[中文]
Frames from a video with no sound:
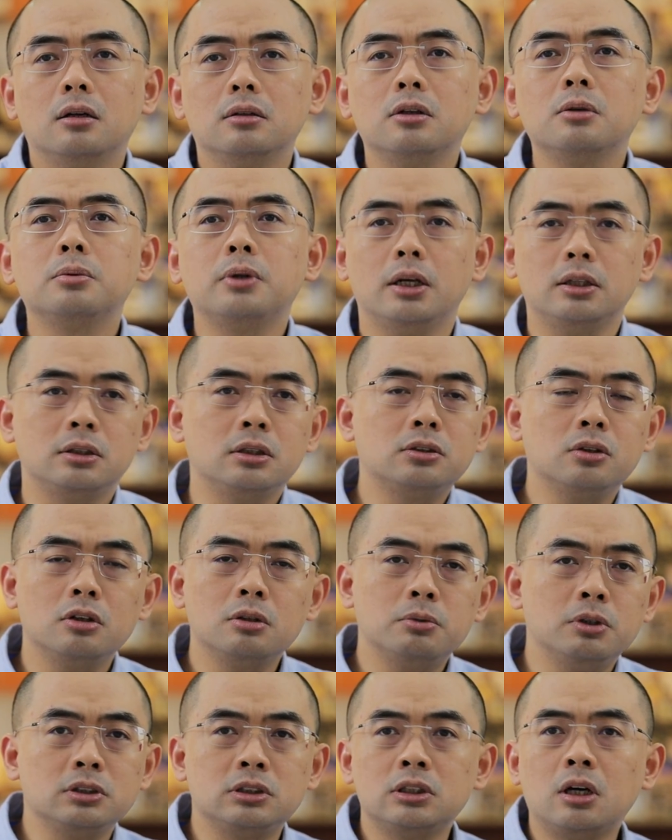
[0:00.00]
对不对？你周
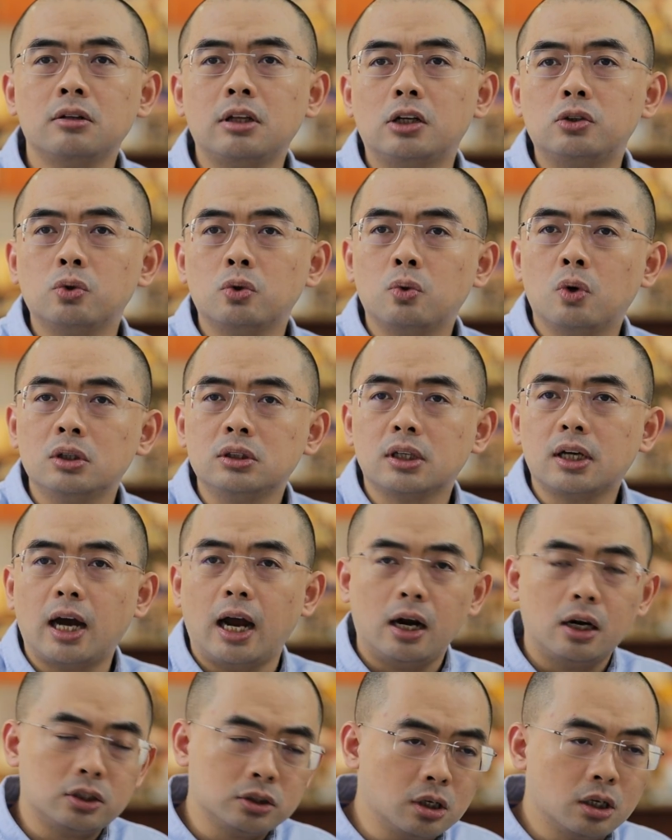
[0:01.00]
立波，你要在中国，你
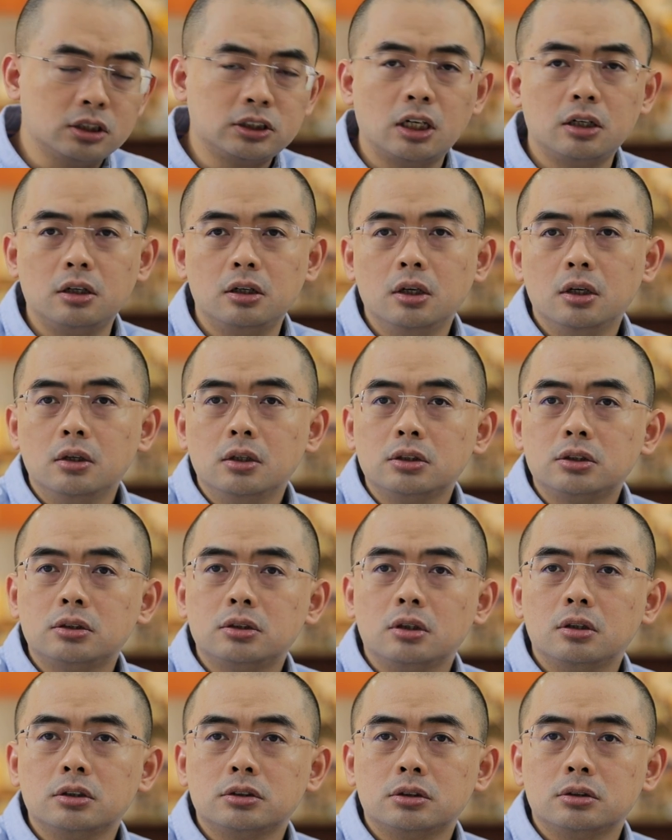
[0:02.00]
开着车，是
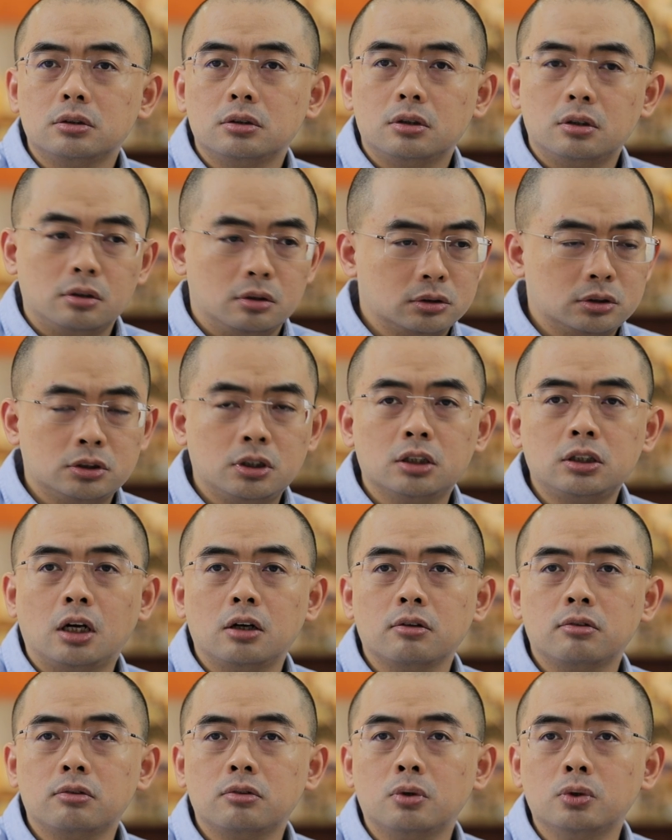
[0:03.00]
这车
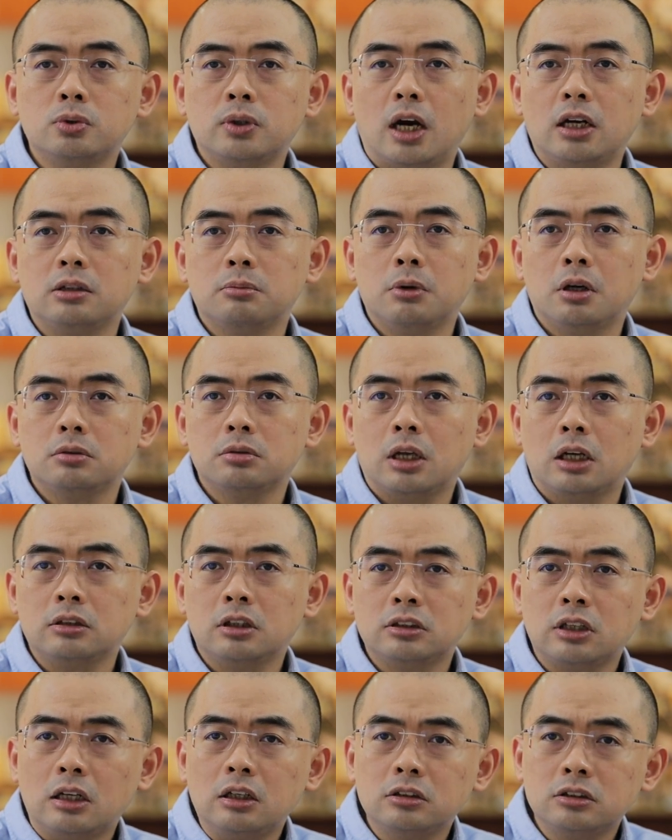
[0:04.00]
上搜出来什么？他
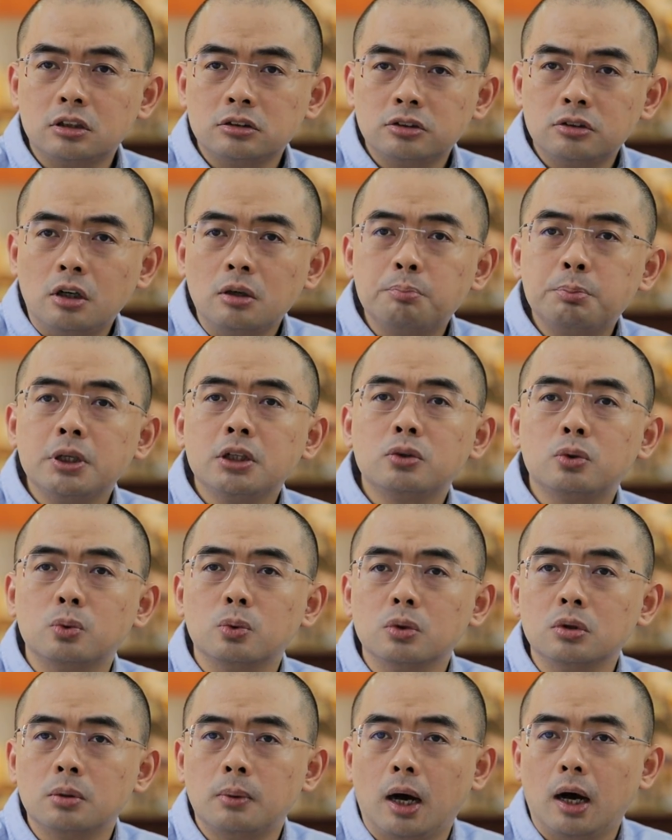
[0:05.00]
他要搜来冰
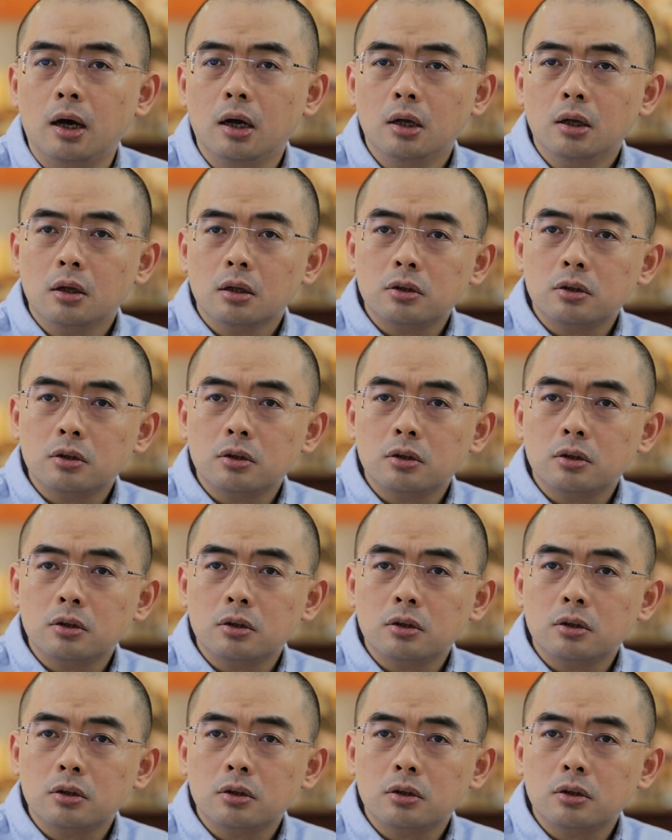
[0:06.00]
毒是吧？